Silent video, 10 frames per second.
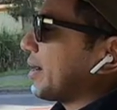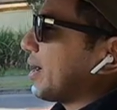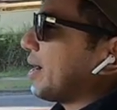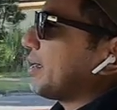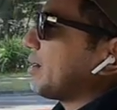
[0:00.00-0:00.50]

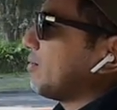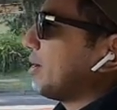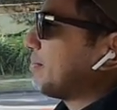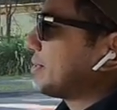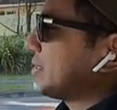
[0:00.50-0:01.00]
enak akhirnya gue
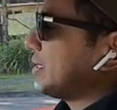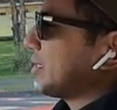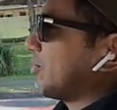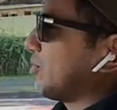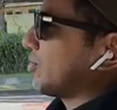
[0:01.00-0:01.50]
dapet
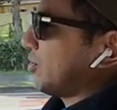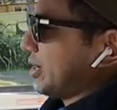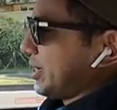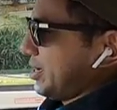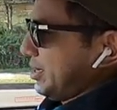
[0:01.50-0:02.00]
sih
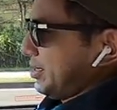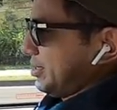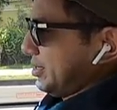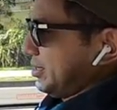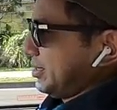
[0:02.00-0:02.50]
Corolla
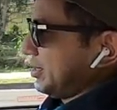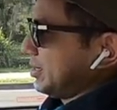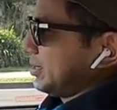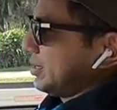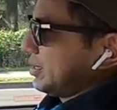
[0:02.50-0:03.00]

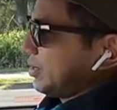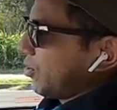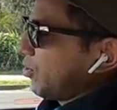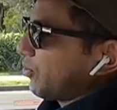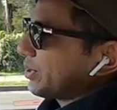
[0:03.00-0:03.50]

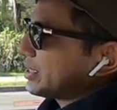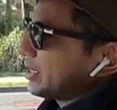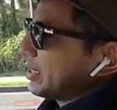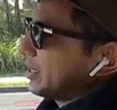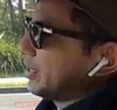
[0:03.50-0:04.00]
Conquest
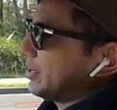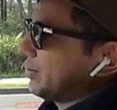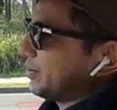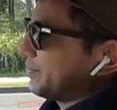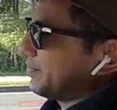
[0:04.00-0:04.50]
ini
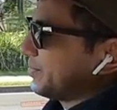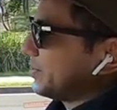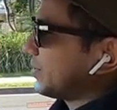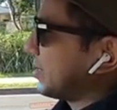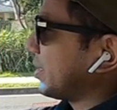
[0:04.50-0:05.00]

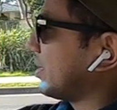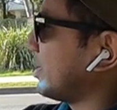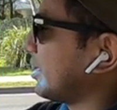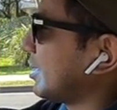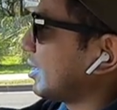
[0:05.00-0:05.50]
sorry
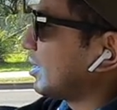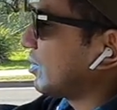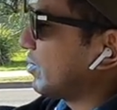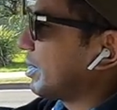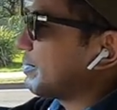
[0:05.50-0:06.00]

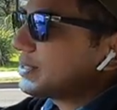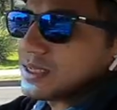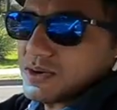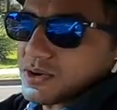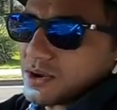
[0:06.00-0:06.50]
gue dapet
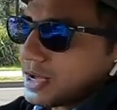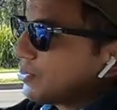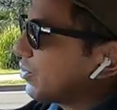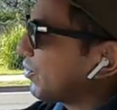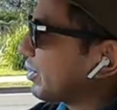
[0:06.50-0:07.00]
si
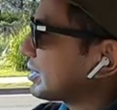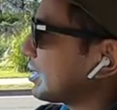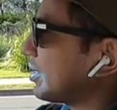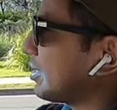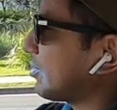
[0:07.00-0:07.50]
Corolla
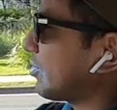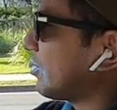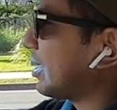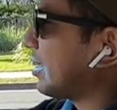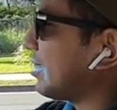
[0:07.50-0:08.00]
Conquest ini
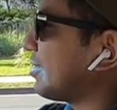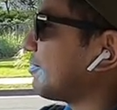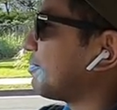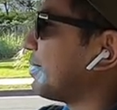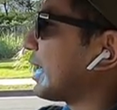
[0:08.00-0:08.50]
Corolla
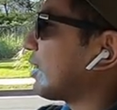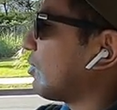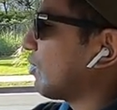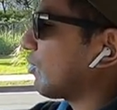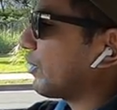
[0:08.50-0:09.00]
Liftback
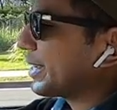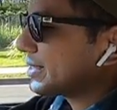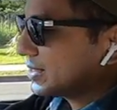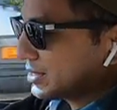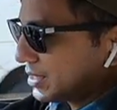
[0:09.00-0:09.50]

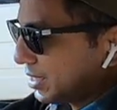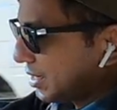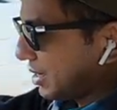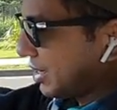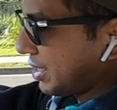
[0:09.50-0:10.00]
Conquest
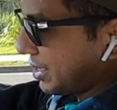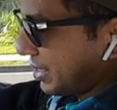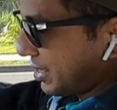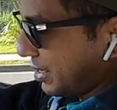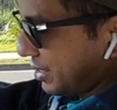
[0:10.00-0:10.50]
ini
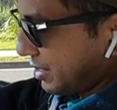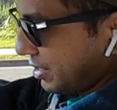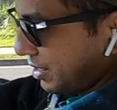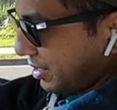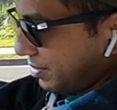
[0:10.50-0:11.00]
adalah
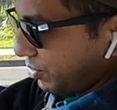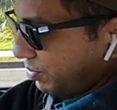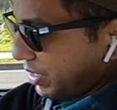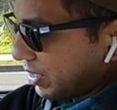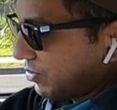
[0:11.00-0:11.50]

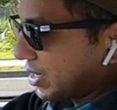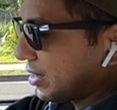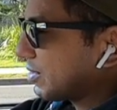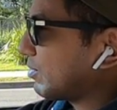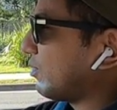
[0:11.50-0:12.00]
mobil
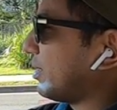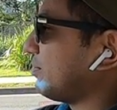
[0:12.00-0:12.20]
keluaran tahun